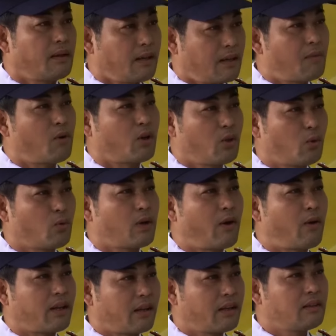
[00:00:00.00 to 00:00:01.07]
tất cả mọi thứ
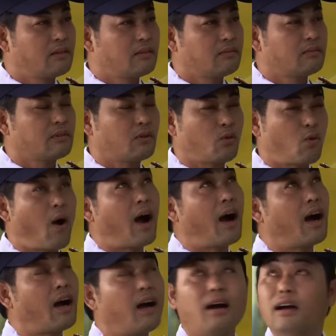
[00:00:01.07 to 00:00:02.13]
đã hoàn tất
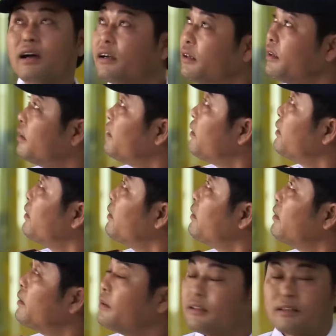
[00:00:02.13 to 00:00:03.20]
khoảng uh,
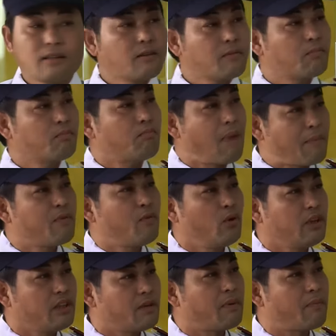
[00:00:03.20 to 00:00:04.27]
30
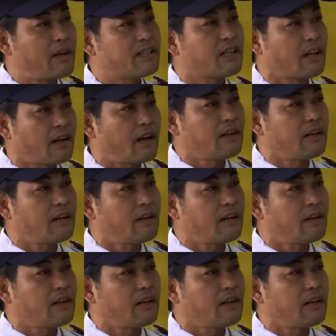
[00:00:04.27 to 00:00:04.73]
phút nữa thì máy bay sẽ cất